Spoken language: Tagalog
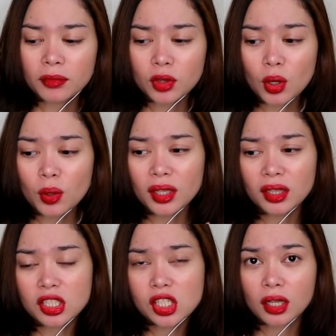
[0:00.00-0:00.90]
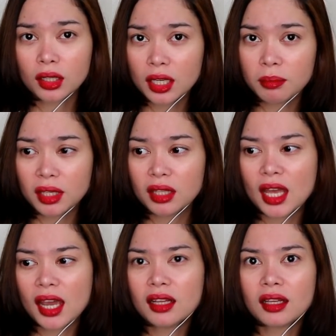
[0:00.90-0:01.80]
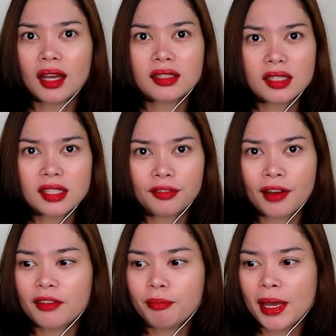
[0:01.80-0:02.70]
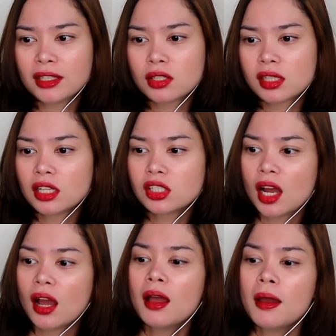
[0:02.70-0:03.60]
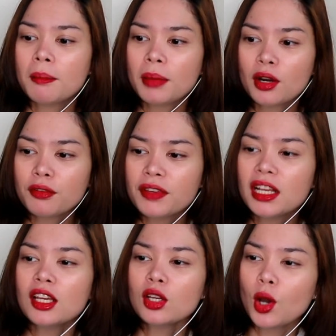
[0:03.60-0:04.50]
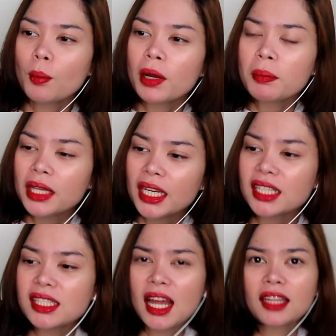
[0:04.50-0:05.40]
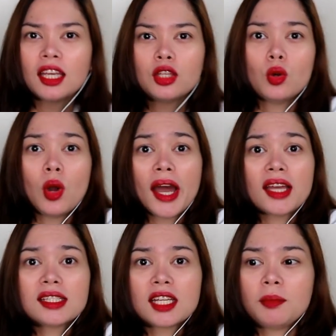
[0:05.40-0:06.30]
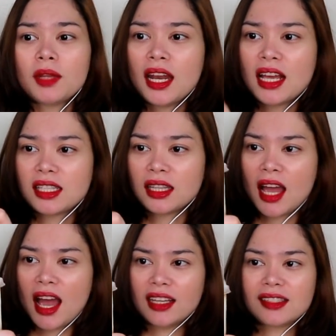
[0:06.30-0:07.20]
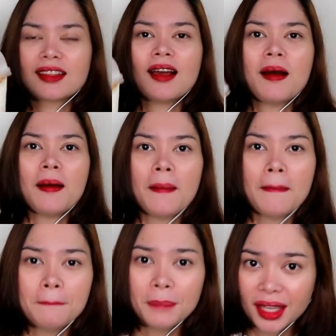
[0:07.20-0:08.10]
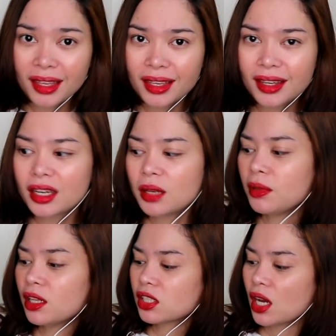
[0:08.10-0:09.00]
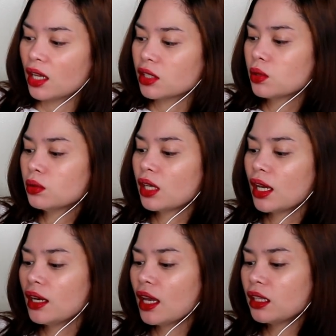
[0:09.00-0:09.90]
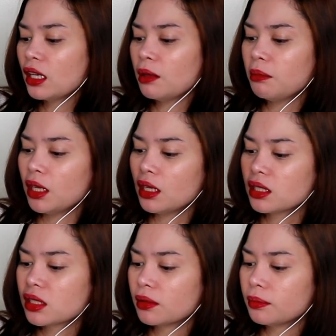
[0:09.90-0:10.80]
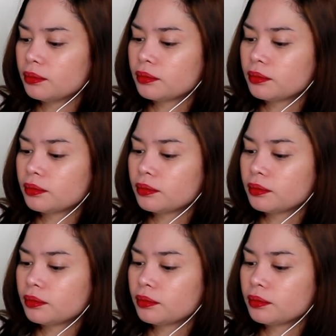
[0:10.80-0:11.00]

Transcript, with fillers: Though hindi siya creamy dahil nga 65 pesos lang siya, pero feeling ko pag minix natin yung ice cream na nasa taas, magiging creamy na siya. So, try natin i-mix.